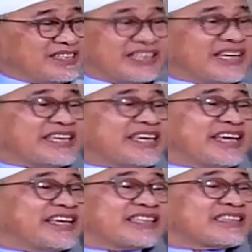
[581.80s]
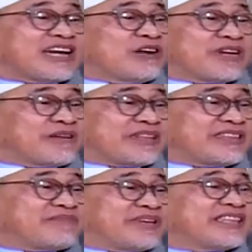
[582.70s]
Sehingga ia ingin tahu
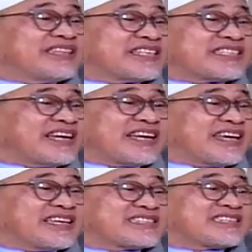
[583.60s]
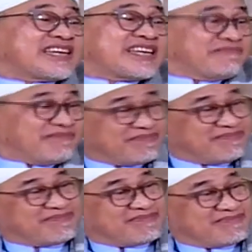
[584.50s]
lewat Nabi Idris alaihi salam.
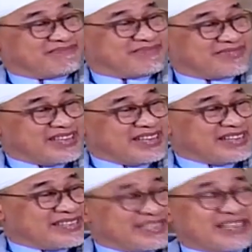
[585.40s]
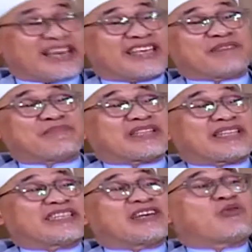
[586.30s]
Sehingga ia
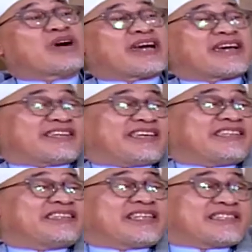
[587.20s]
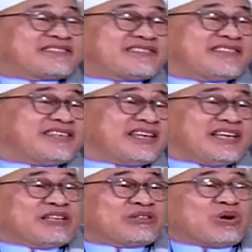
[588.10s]
bertanya, wahai Idris,
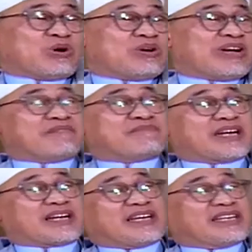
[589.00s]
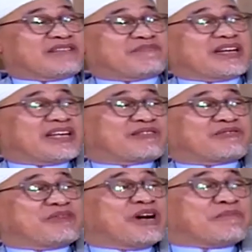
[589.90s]
tolong gambarkan
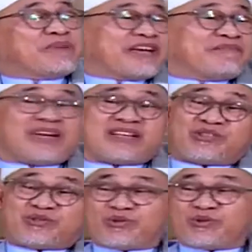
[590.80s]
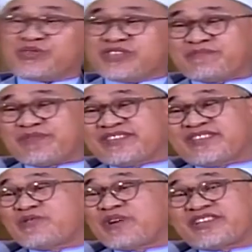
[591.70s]
kepadaku bagaimana sesungguhnya
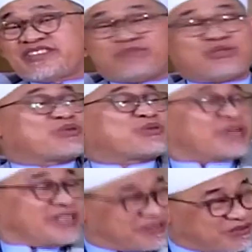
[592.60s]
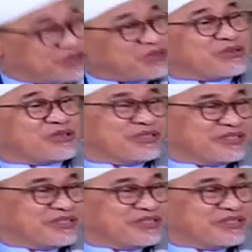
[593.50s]
peristiwa dicabut ruh itu.